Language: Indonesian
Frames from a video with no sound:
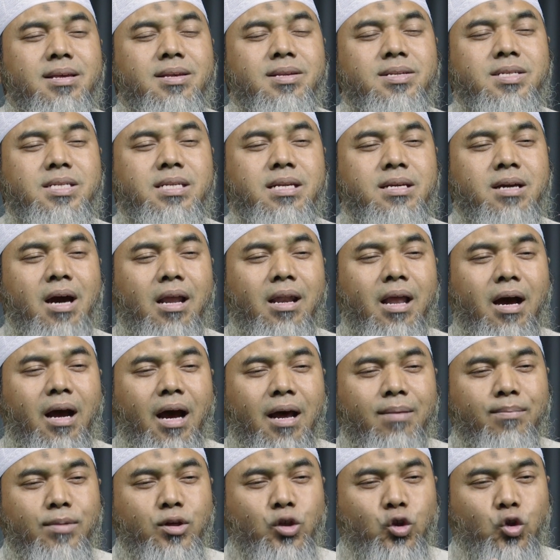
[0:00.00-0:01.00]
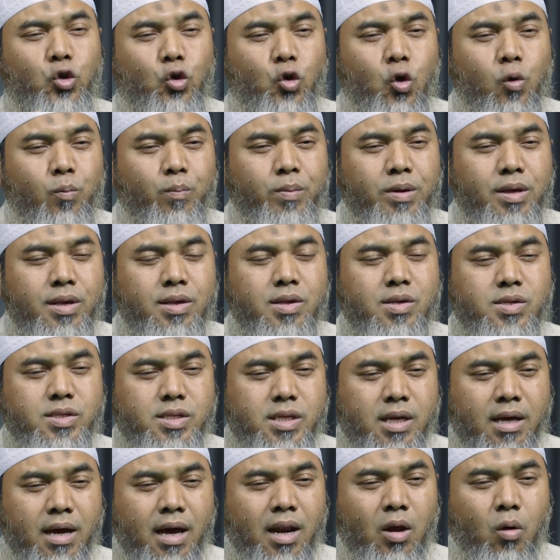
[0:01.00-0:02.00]
Sehingga Allah akan mencukupi
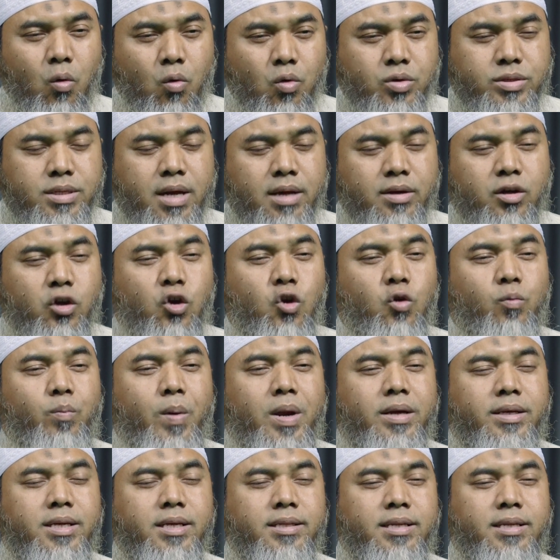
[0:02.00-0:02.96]
segala urusan kehidupan